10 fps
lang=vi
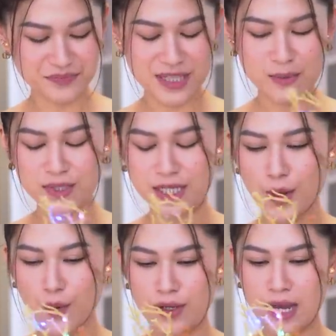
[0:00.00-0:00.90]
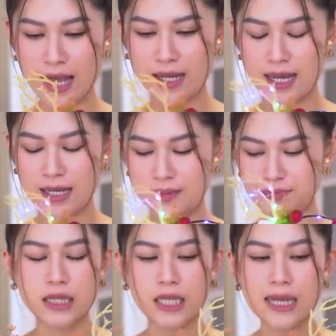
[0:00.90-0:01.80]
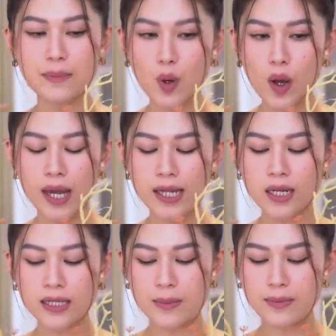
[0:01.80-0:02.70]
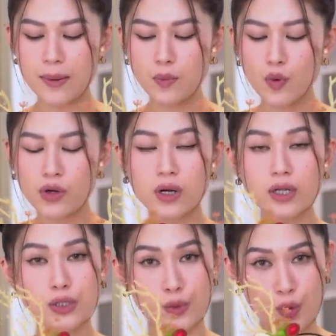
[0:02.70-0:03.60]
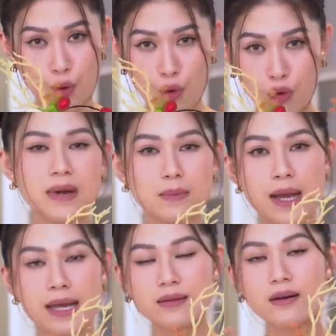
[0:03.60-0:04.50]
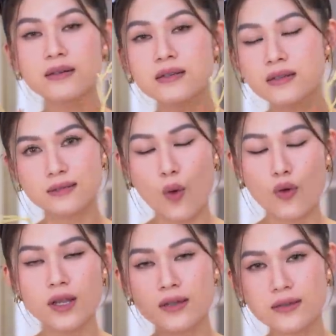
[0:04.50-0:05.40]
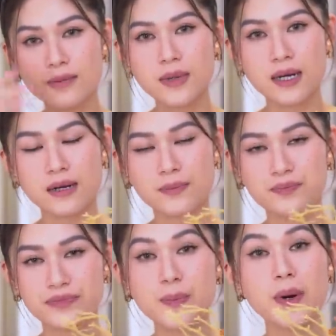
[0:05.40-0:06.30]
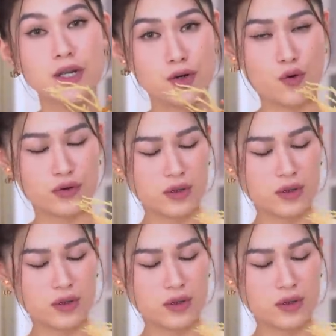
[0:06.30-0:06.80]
Tâm sẽ đội hai cái này. Thì năm ngoái là Tâm đã mua rất là nhiều đồ, bạn bè tới đội lên để mà chụp hình rồi.